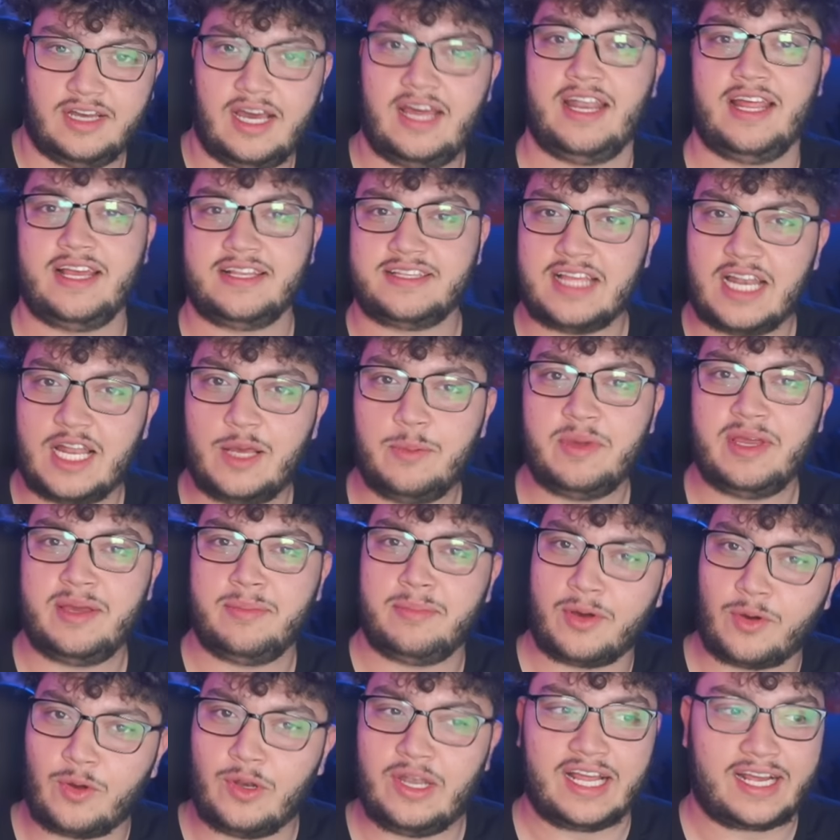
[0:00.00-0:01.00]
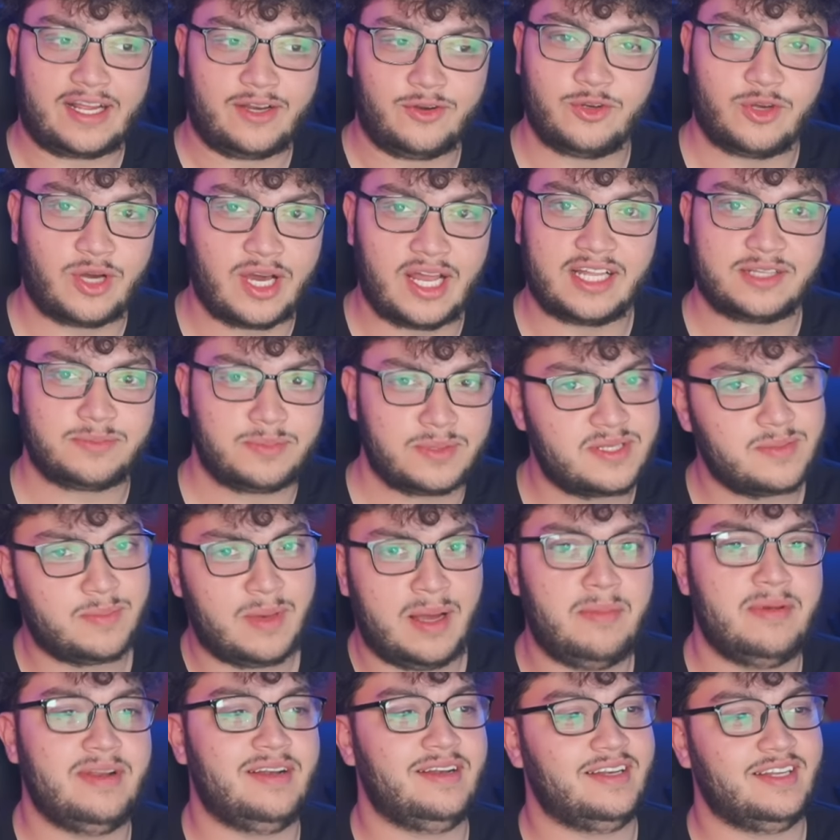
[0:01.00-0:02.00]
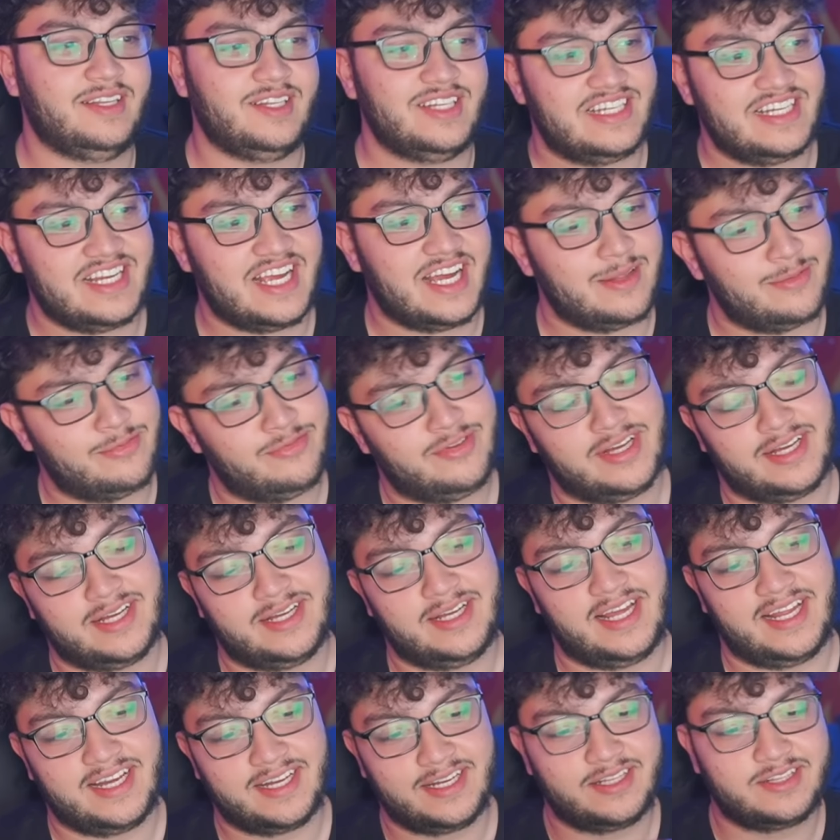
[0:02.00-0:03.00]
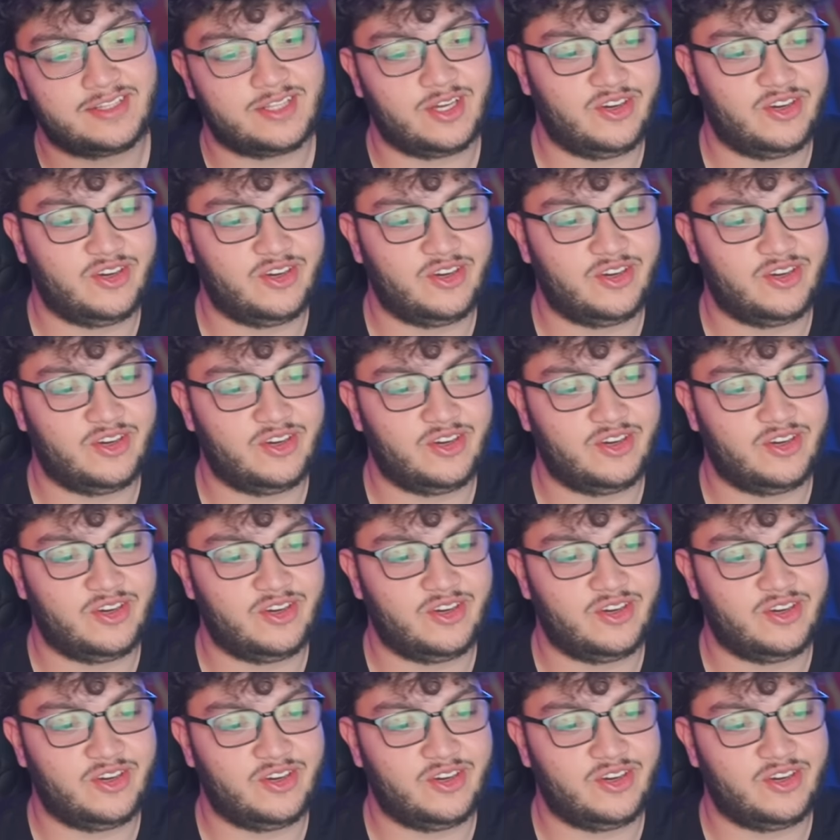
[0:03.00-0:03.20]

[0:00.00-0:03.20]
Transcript: انا زلمه بقول لك انه غلط بس بعمل الاشي هذا فيعني انت